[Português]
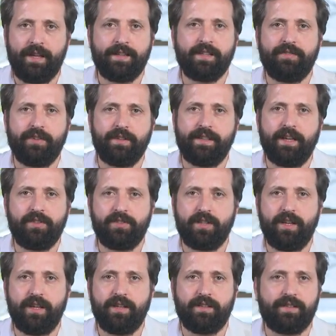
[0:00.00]
Essa é a vantagem de
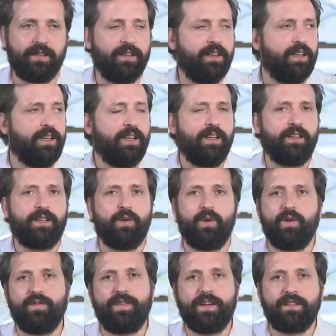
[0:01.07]
criança. Então
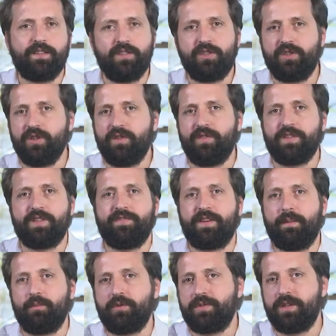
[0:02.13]
não faz sentido você
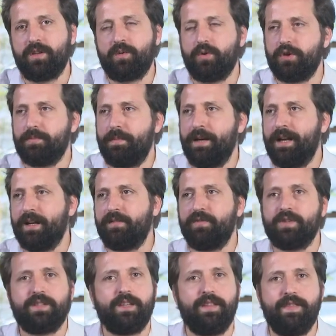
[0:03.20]
ficar mostrando coisas para ela que
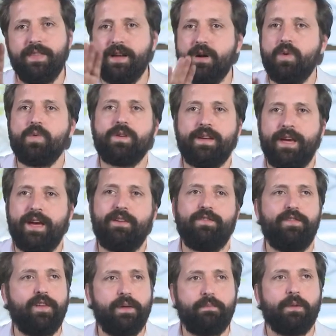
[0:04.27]
você não quer
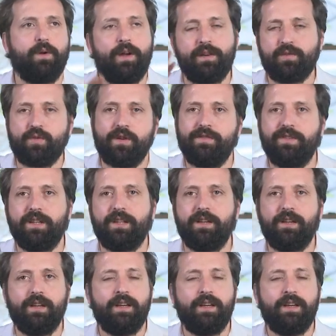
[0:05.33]
ver pelo resto da sua vida.